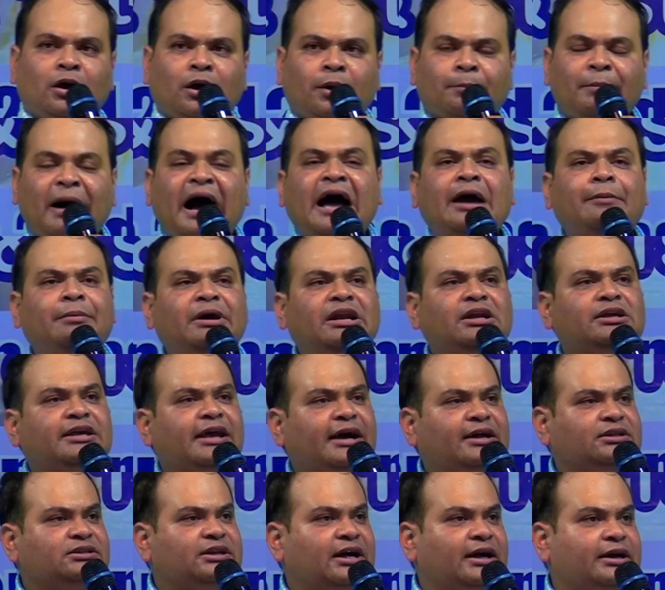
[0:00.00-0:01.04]
बाइबल के
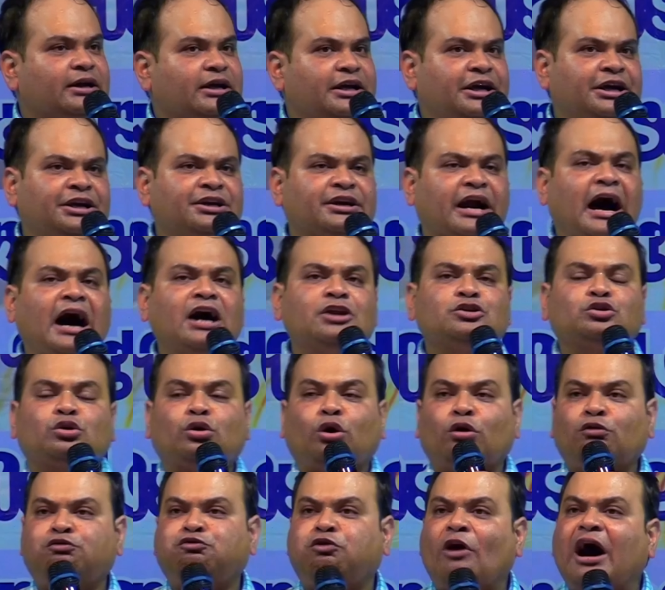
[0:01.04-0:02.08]
अंदर ईरान
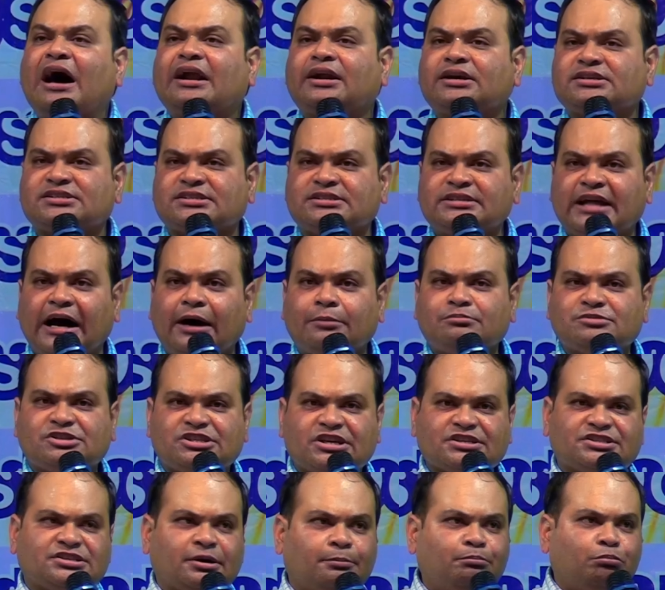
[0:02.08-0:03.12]
को फारस नाम
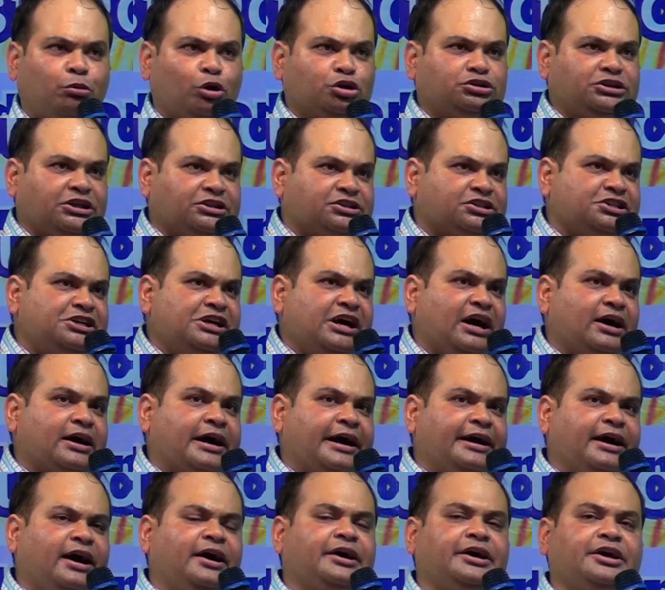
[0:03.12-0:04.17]
से संबोधित किया
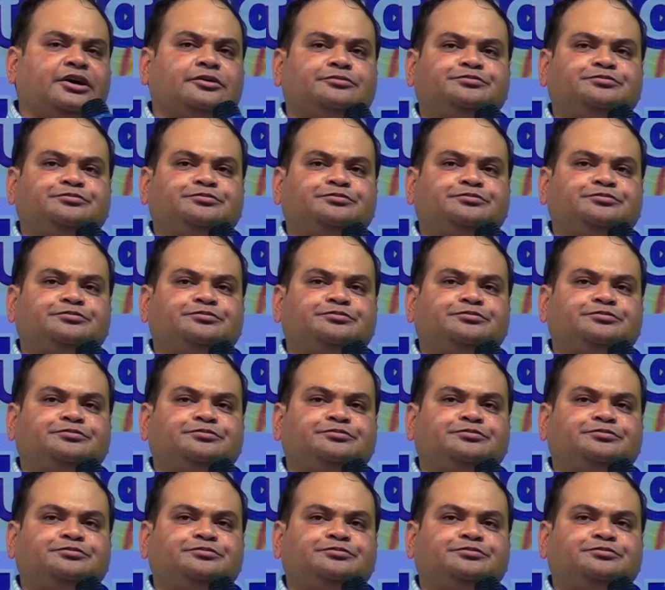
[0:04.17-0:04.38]
गया है